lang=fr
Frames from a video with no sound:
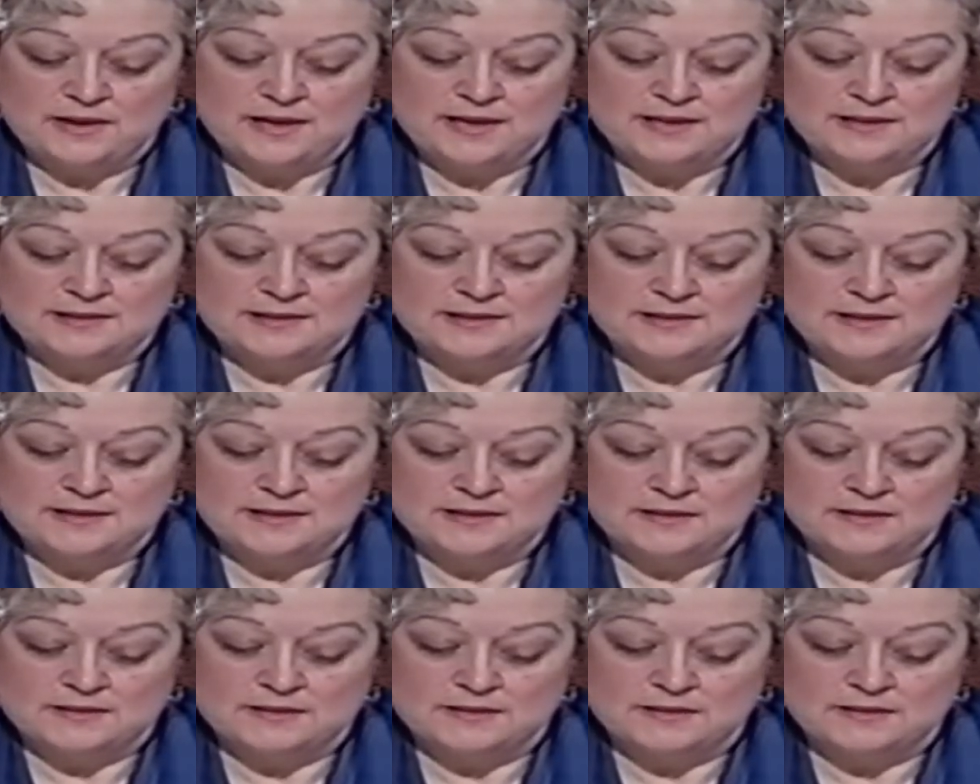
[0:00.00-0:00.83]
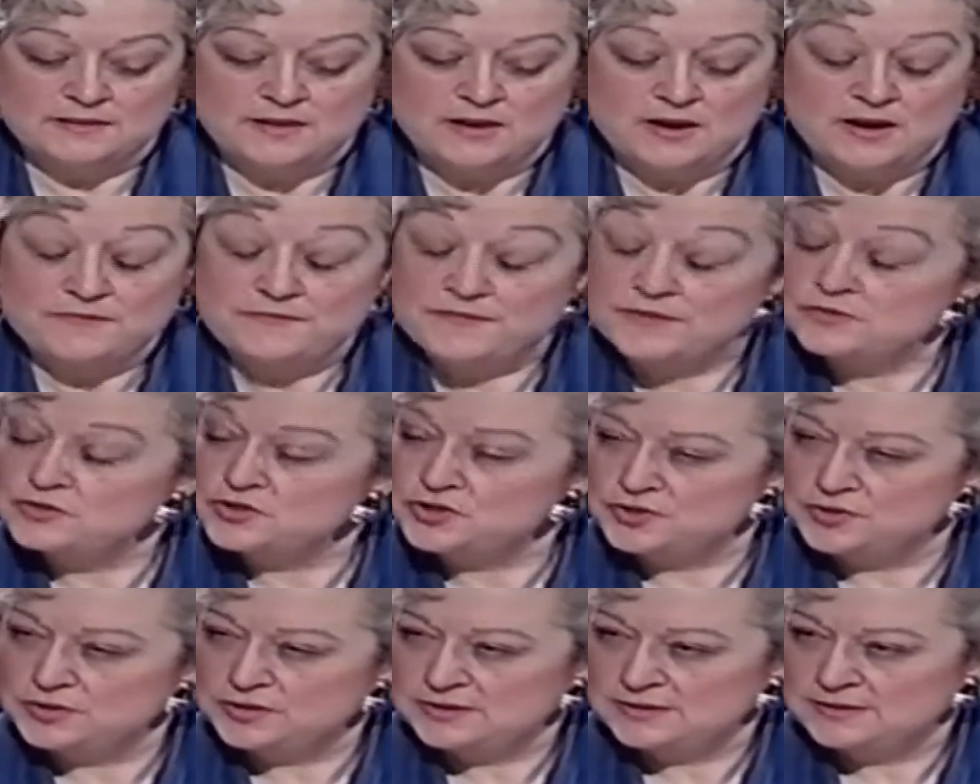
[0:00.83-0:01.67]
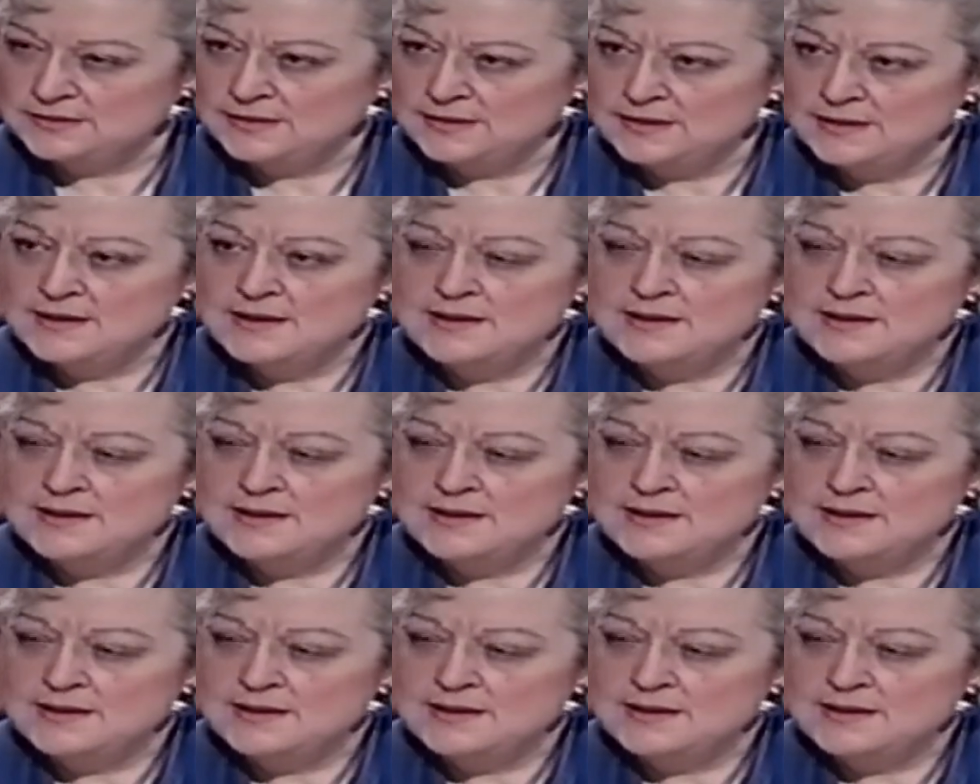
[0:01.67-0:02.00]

a, été, euh, a fait une chute.